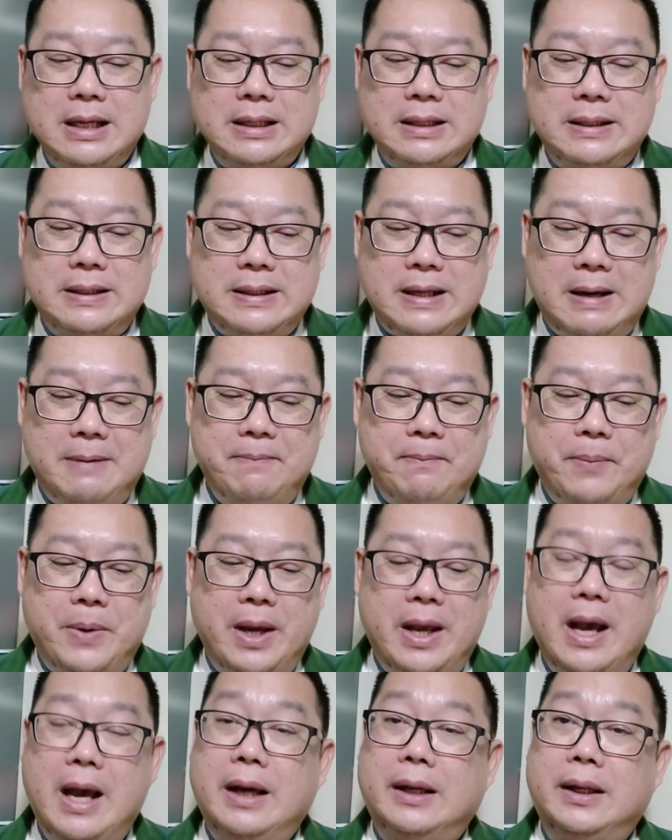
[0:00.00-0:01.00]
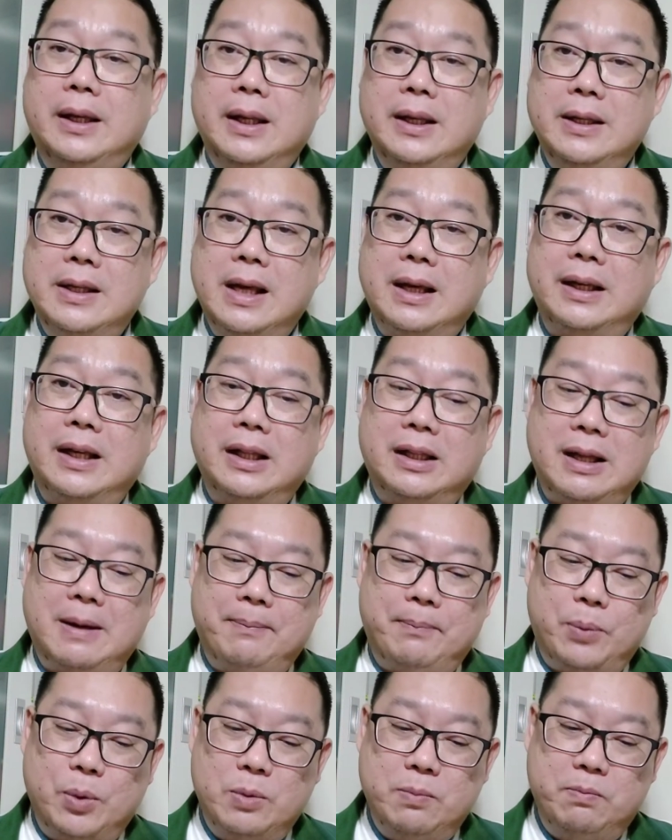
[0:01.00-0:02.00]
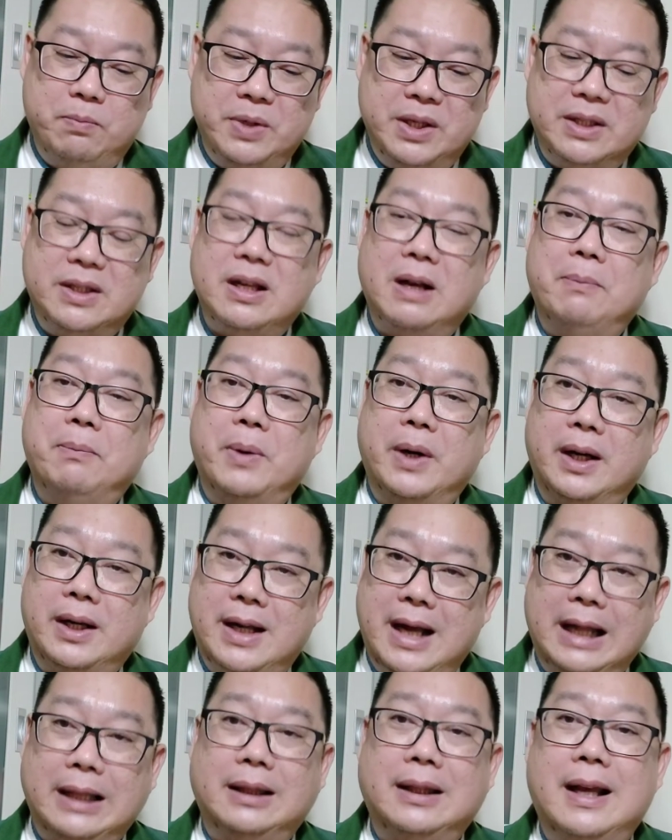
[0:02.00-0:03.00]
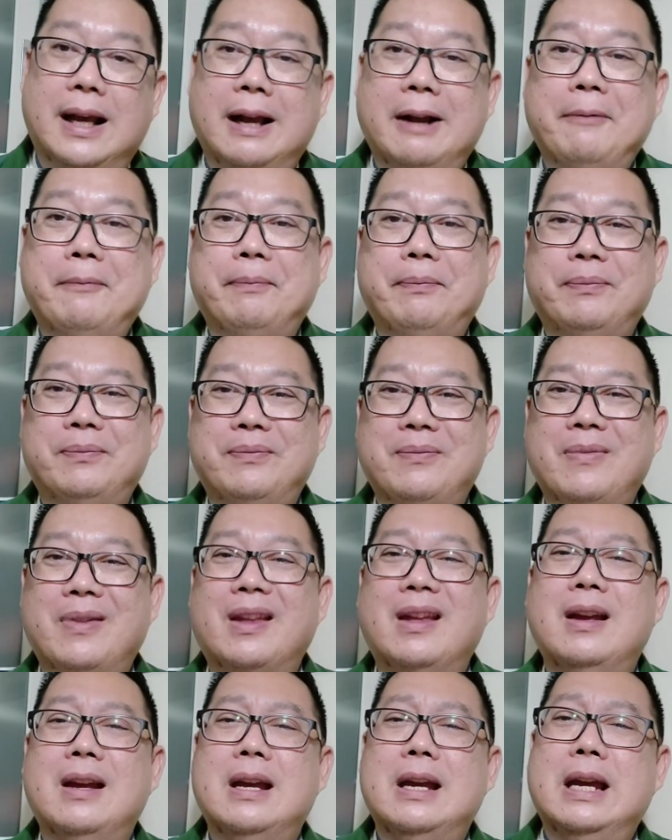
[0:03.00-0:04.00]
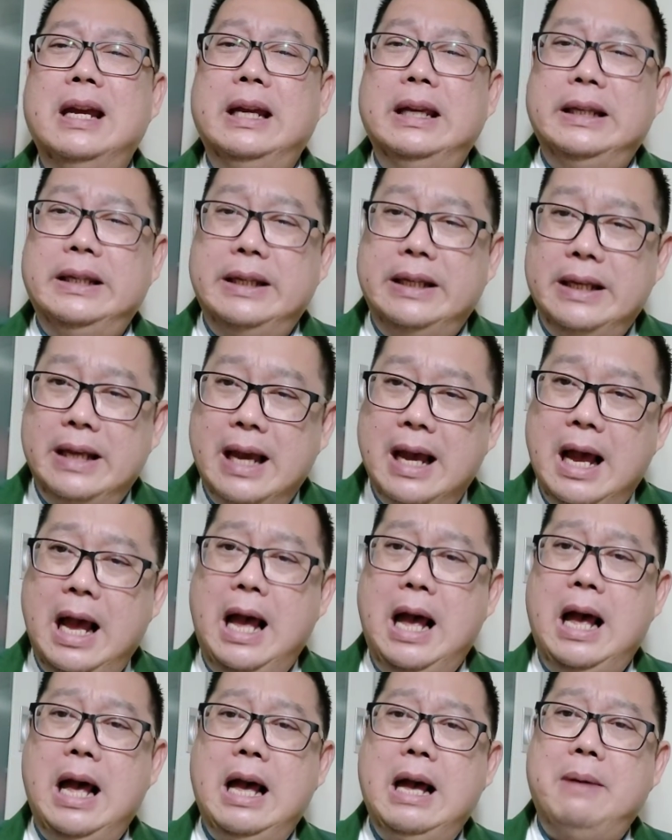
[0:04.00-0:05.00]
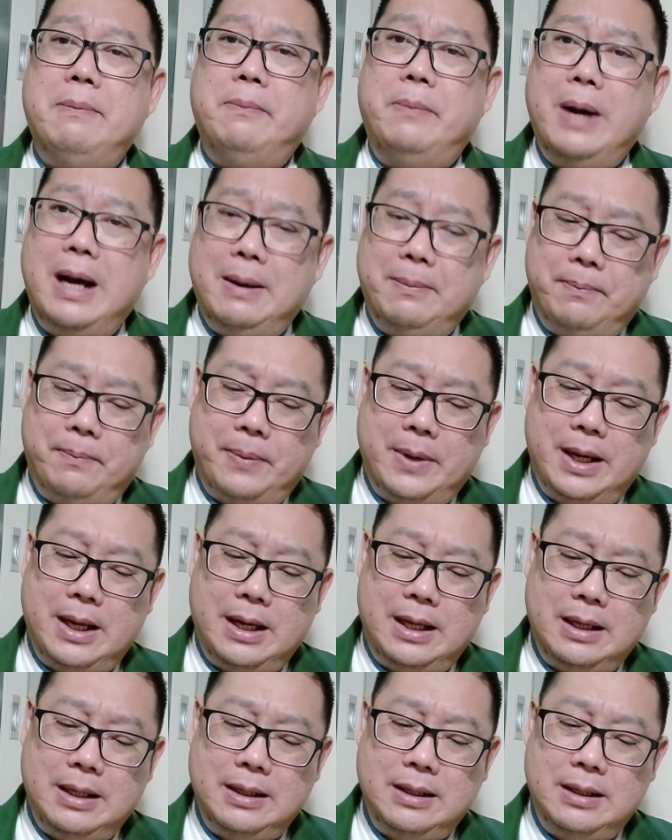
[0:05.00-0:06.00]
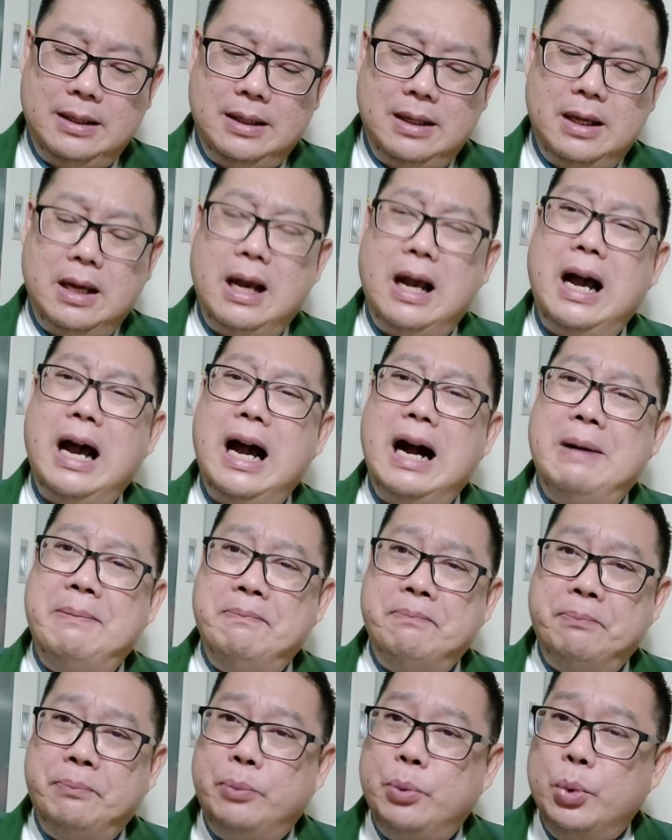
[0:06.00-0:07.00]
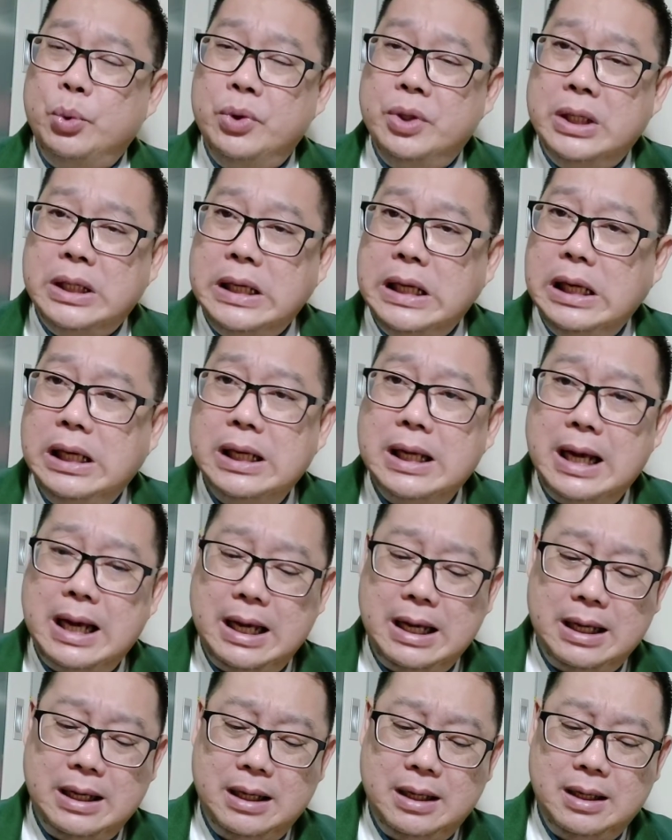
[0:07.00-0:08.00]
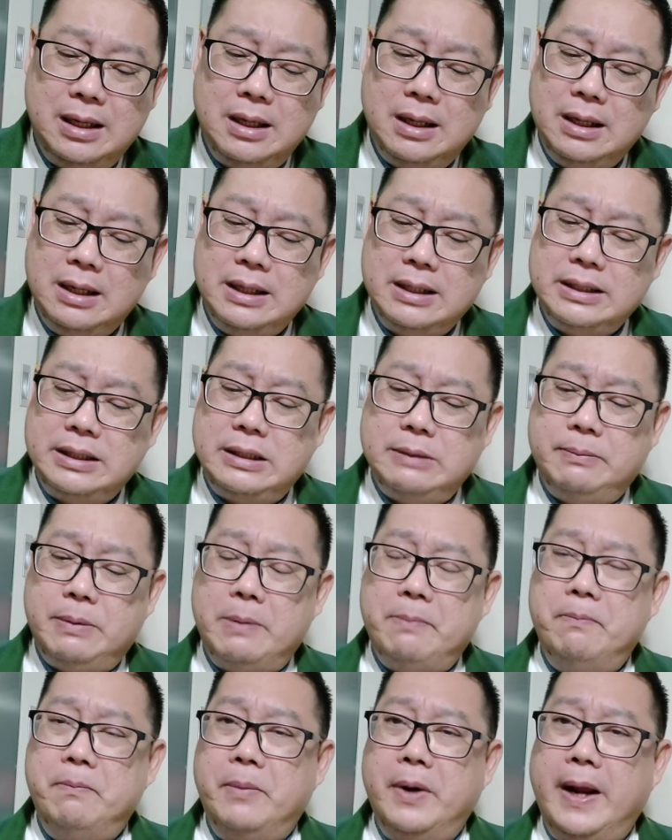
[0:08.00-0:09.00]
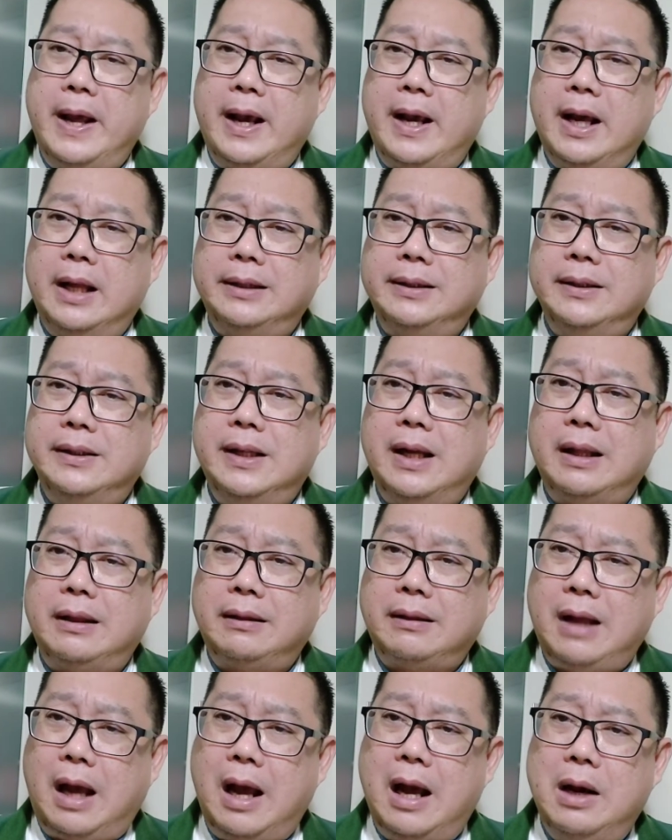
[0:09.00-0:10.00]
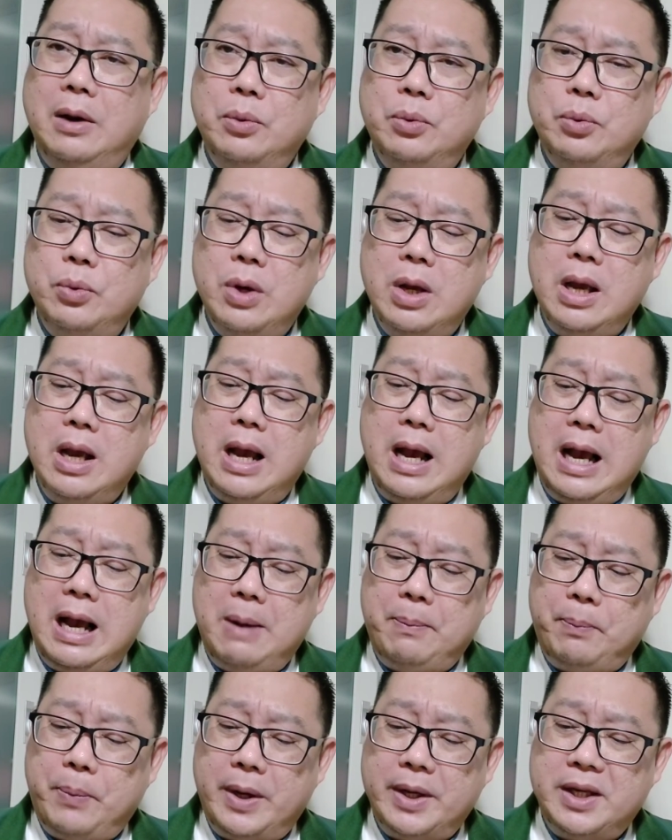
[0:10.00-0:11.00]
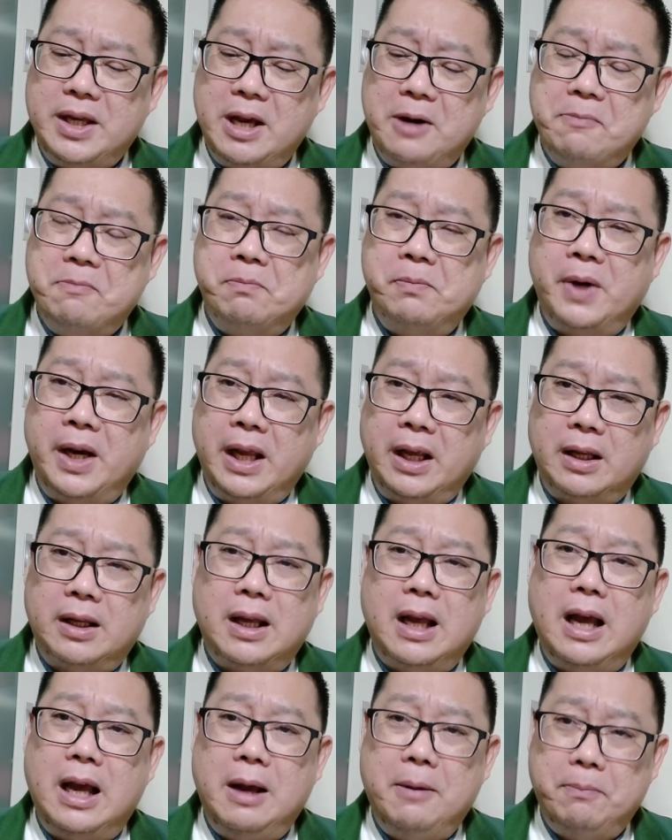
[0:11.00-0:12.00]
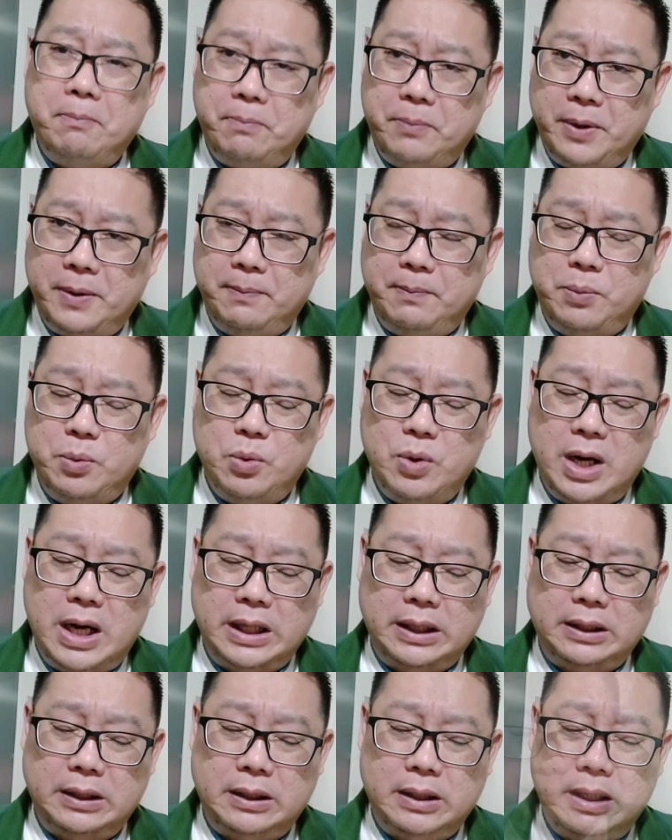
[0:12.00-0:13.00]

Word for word: sampai akhirnya kita pun bisa berkata, "Ya, Bapak." ampunilah sebab mereka tidak tahu apa yang mereka berbuat.